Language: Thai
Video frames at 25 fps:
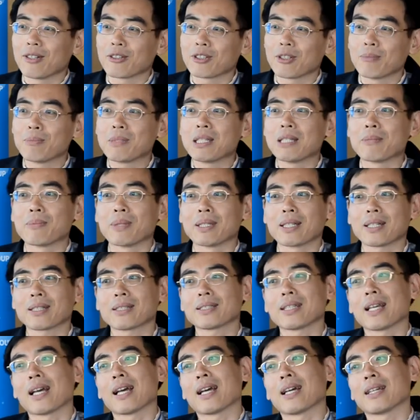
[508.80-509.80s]
แล้วเราก็มีพ
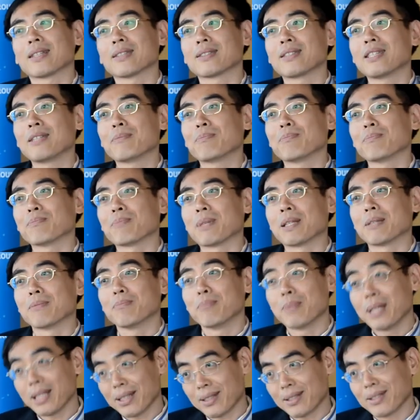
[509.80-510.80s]
นักงานที่
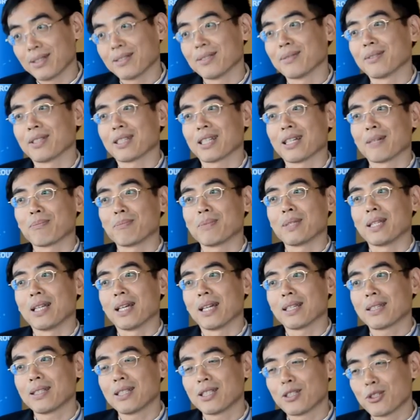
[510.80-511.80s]
เป็นมิตรครับ
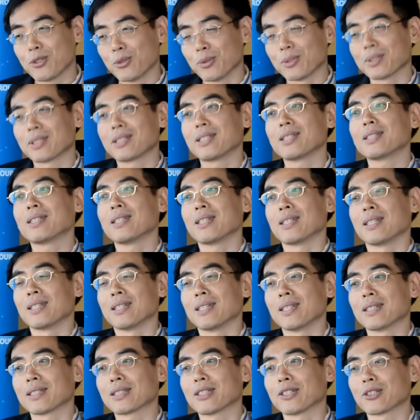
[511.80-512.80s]
มีแอตติจูดที่
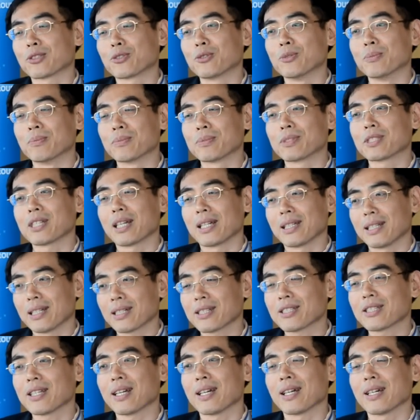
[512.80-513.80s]
ดีต่อกลุ่ม
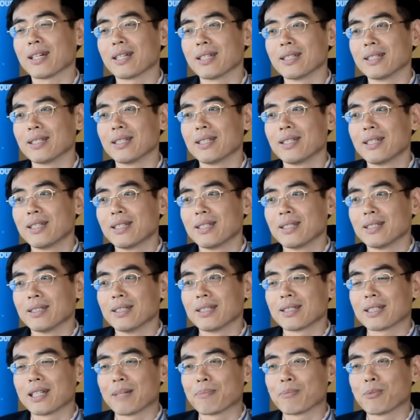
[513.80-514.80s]
ชายรักชาย
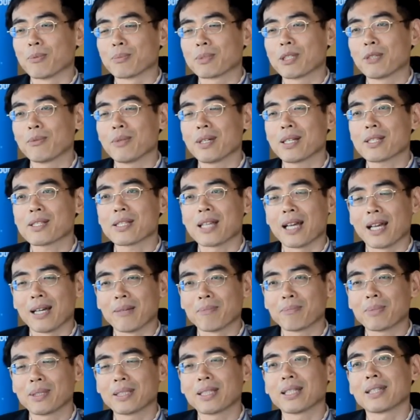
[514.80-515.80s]
นะครับ ผมคิดว่า
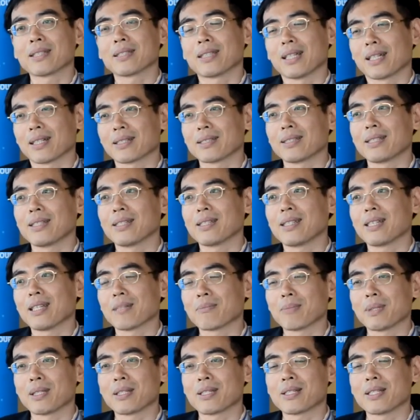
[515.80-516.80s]
3 ประเด็นหลักนี้
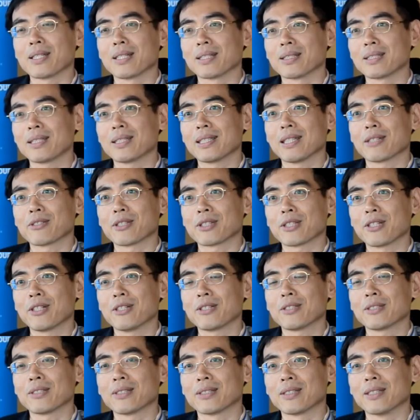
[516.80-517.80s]
เนี่ย เป็นสิ่งที่เรา
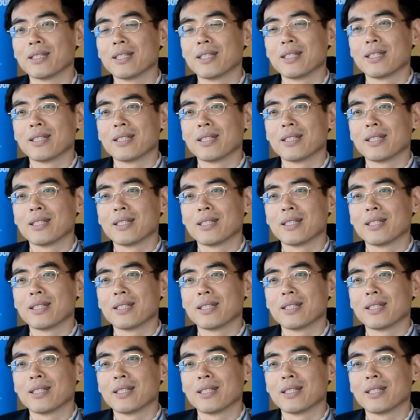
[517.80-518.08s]
จะต้อง